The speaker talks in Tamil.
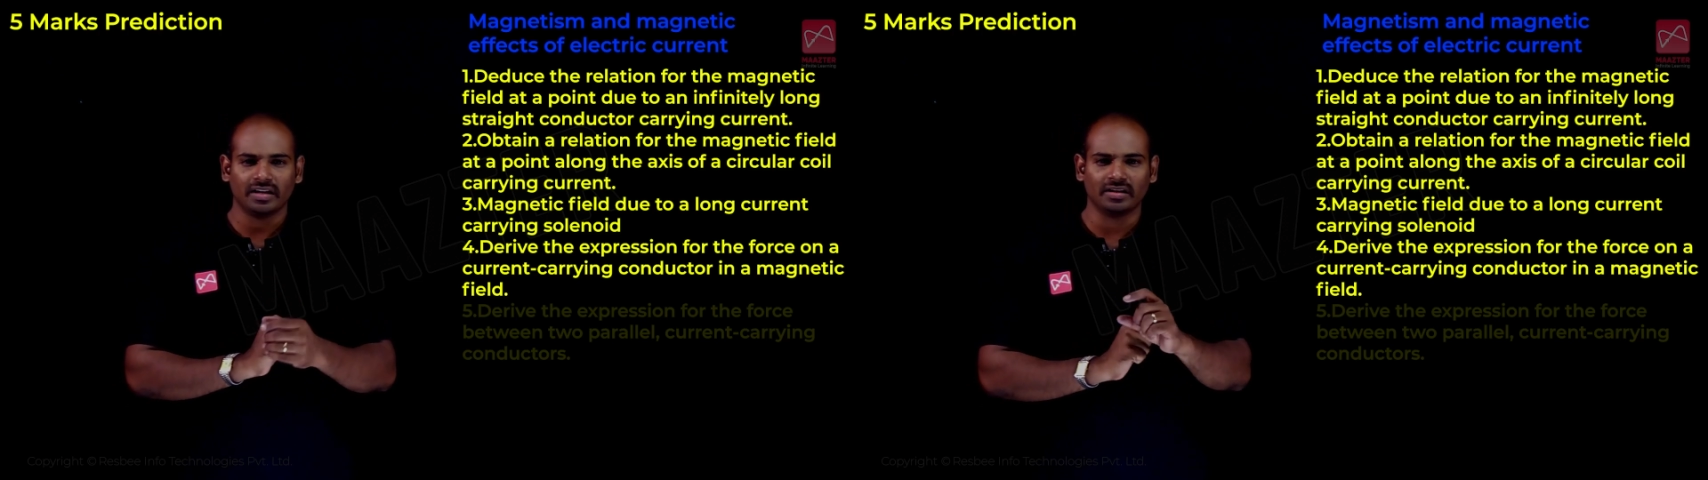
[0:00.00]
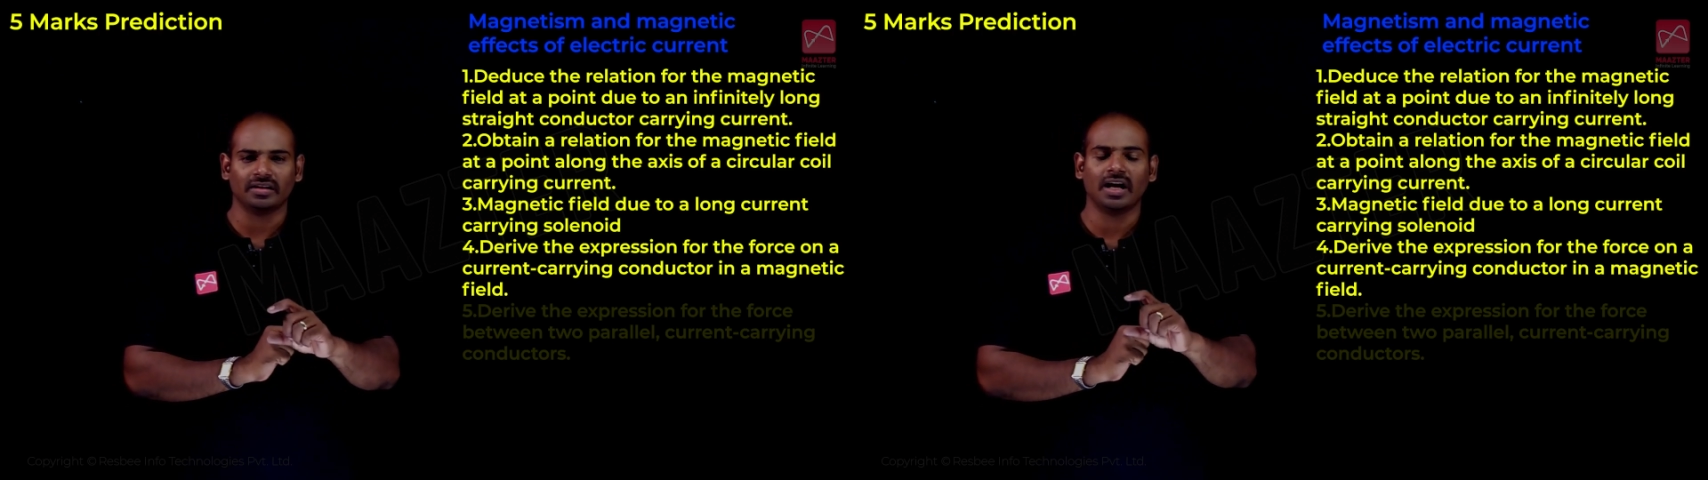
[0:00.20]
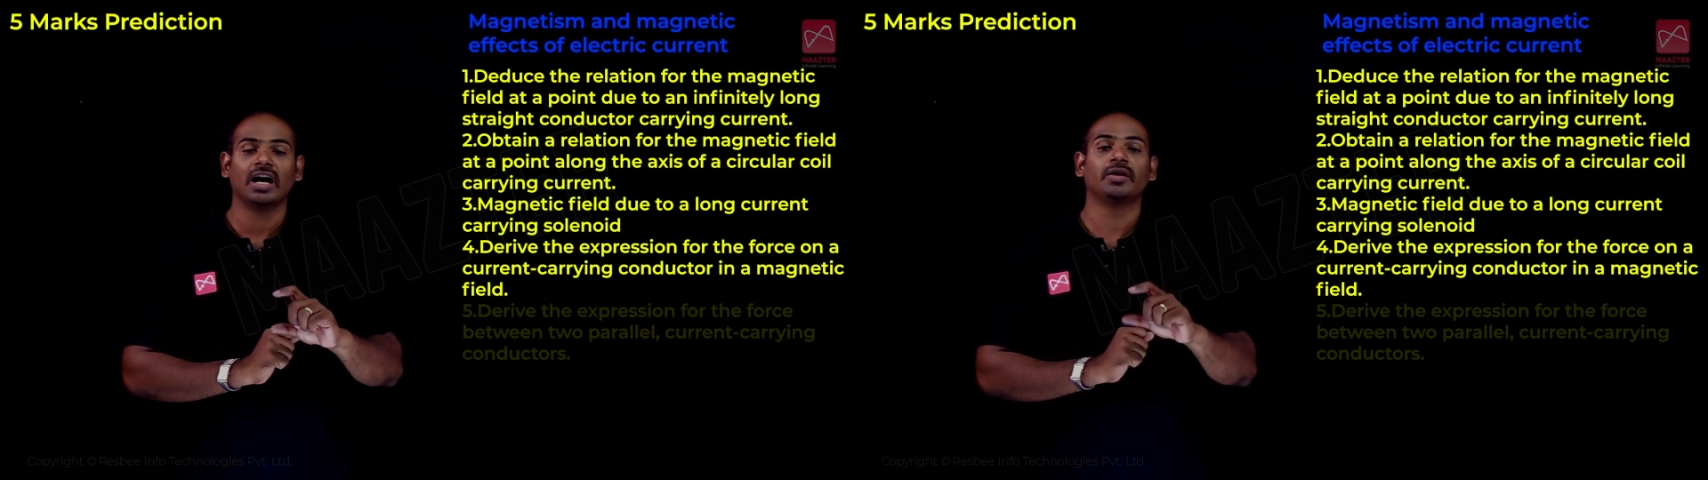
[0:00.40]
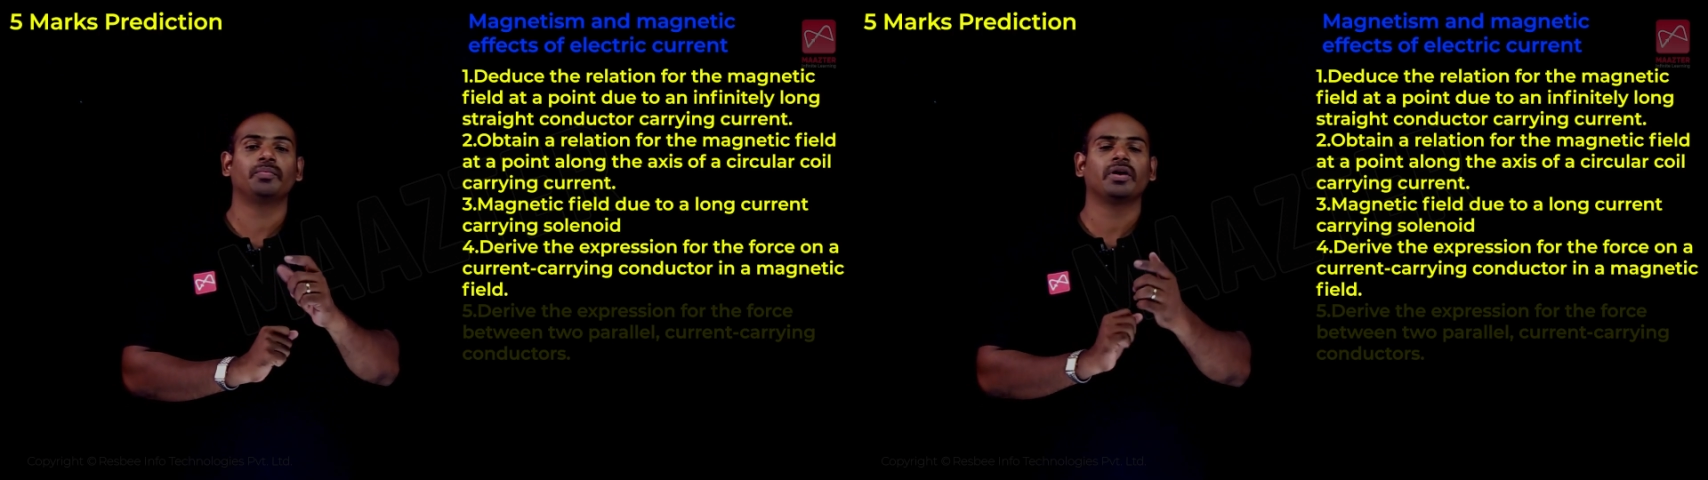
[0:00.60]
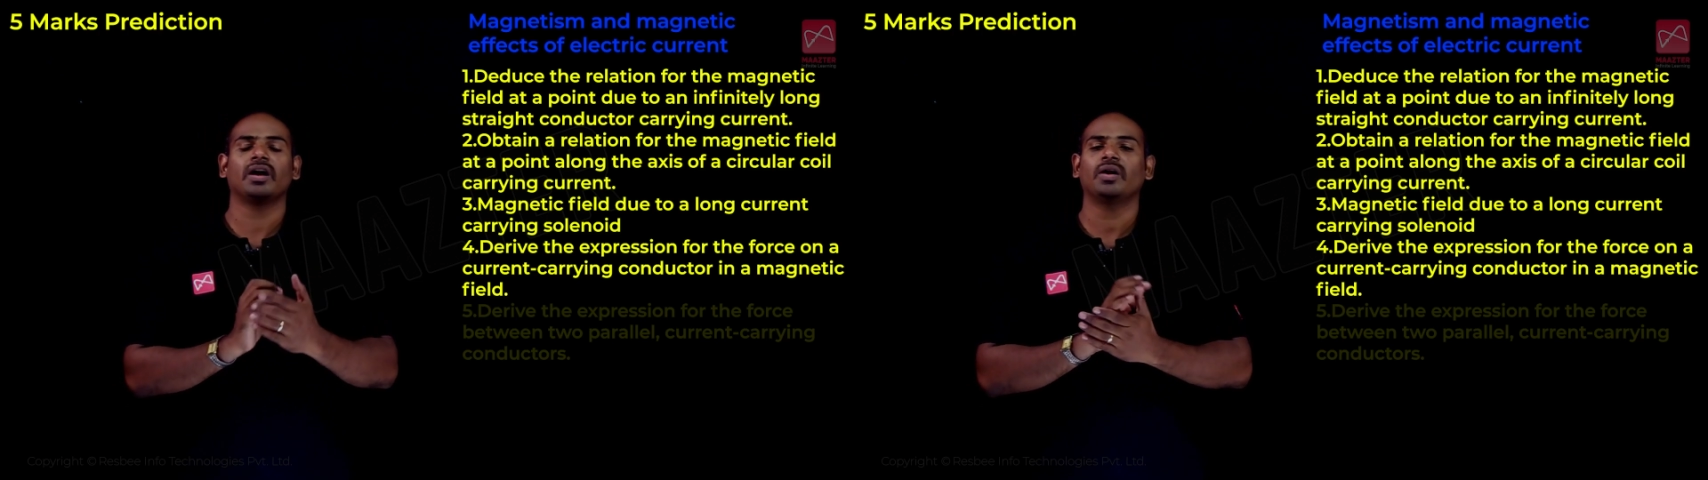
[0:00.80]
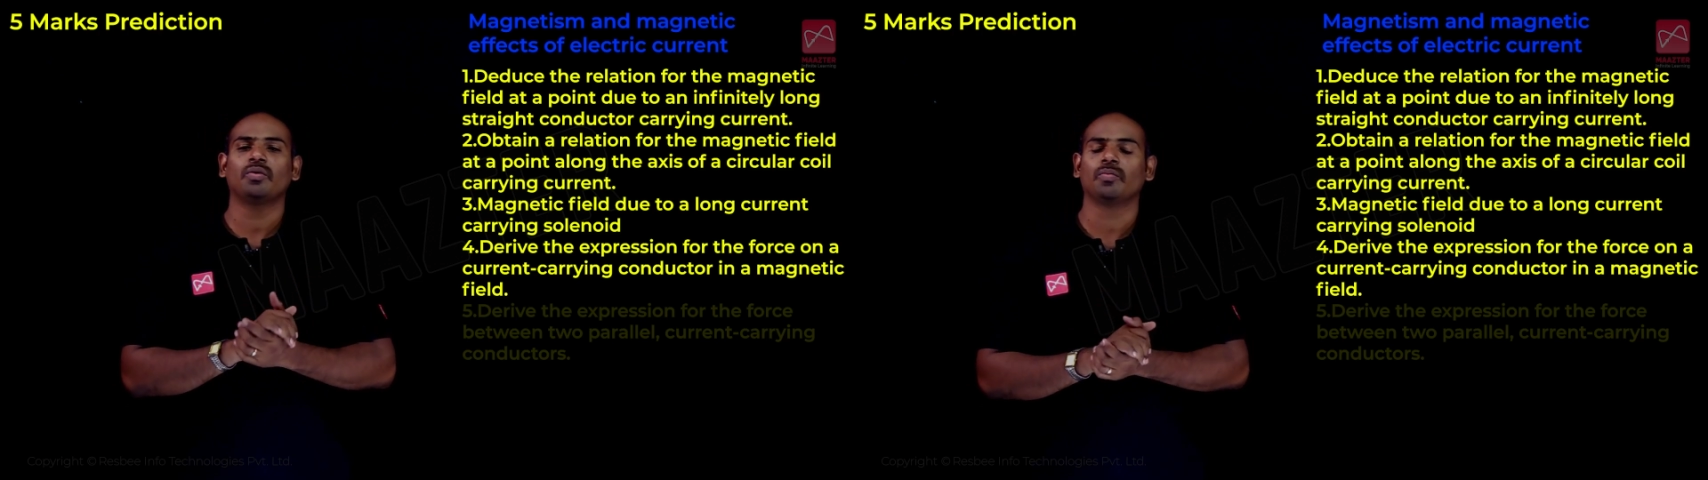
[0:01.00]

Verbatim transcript: இதுதான் அடிப்படையான